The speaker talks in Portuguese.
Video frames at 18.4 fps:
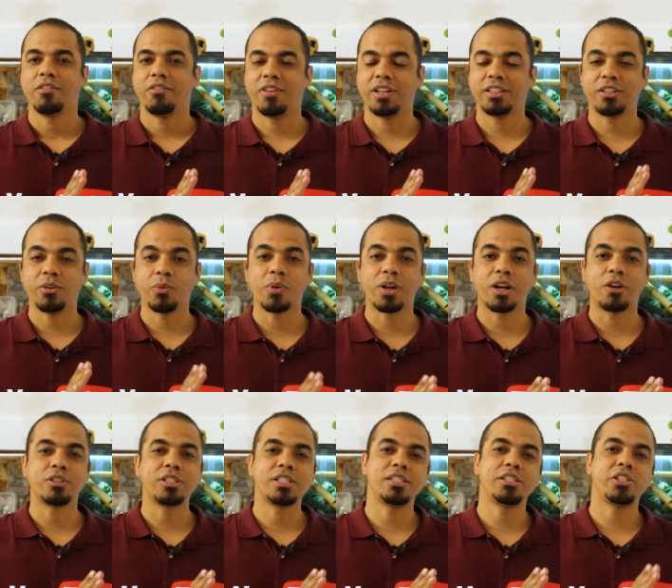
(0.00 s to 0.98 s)
vai ter um
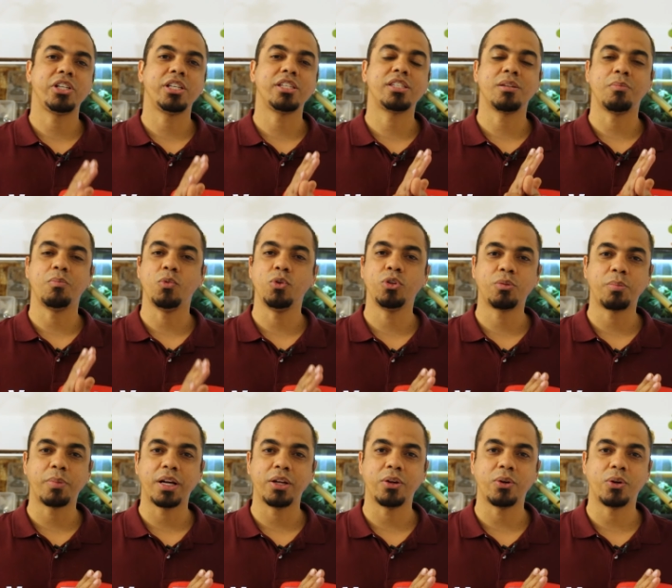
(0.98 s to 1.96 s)
grau de exigência muito
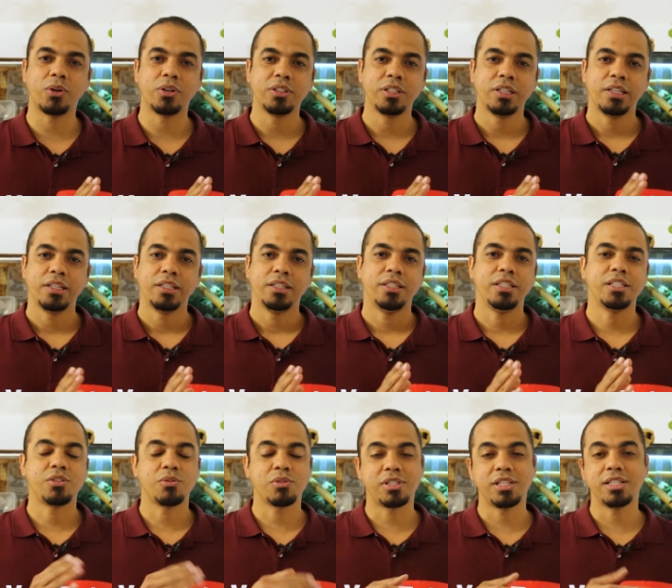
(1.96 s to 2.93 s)
maior e
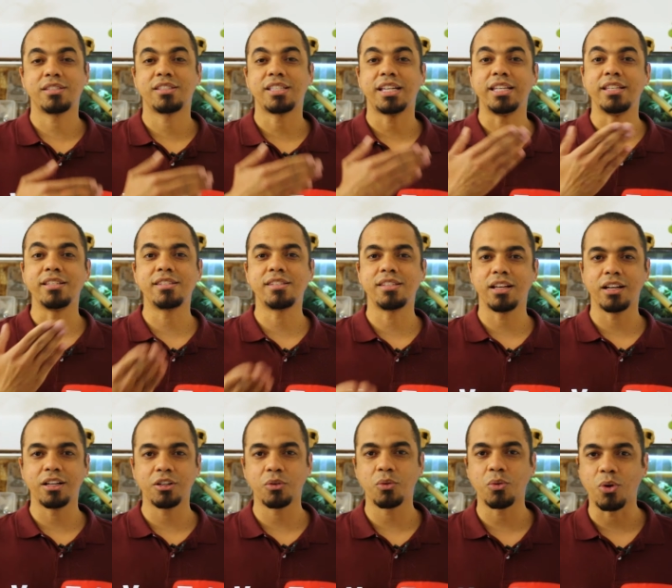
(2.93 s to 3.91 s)
se você está
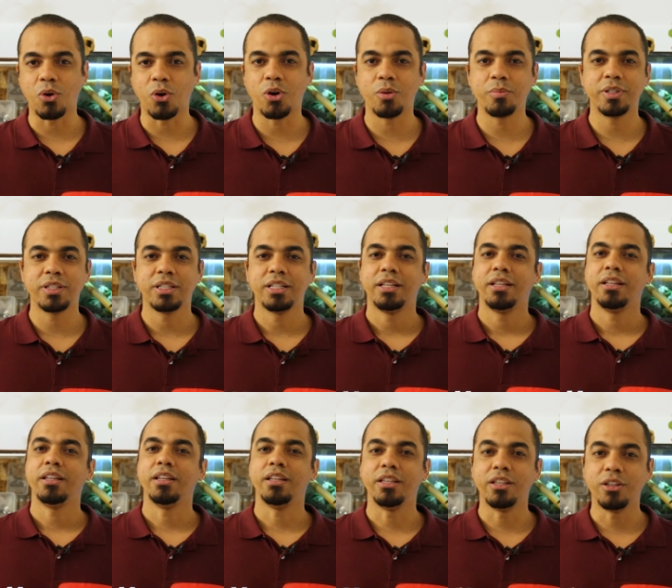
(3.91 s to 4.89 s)
iniciando no hobby,
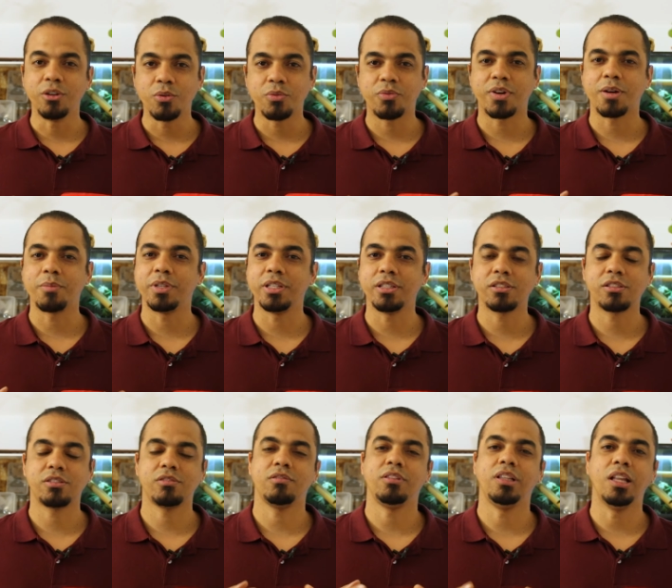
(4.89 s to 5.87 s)
eu,
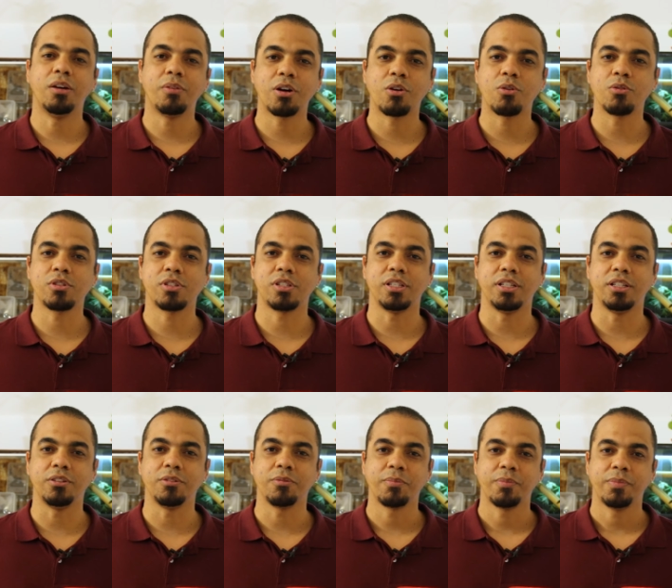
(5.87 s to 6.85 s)
Fabrício, não
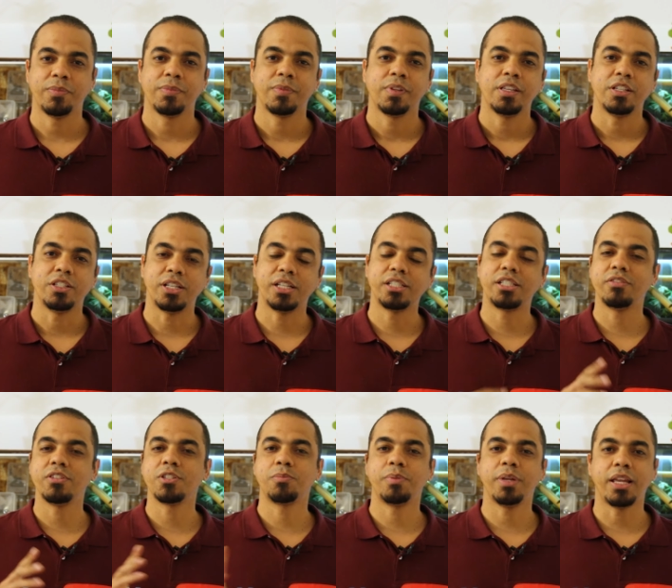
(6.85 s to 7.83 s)
aconselho. Já
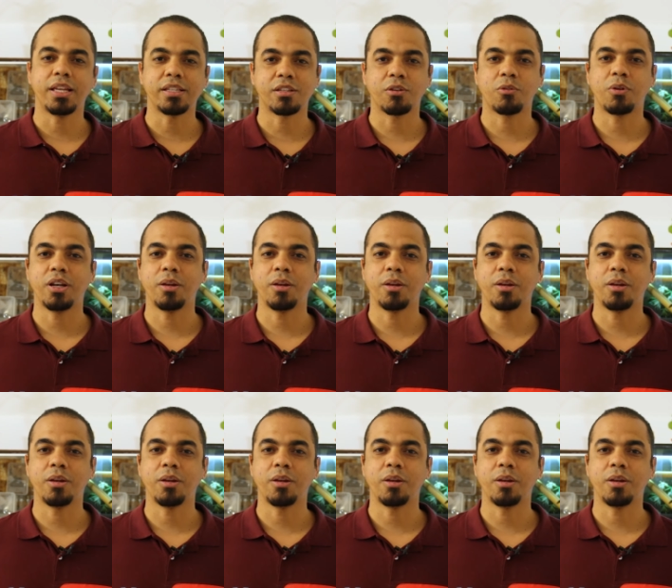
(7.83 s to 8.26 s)
tive experiência com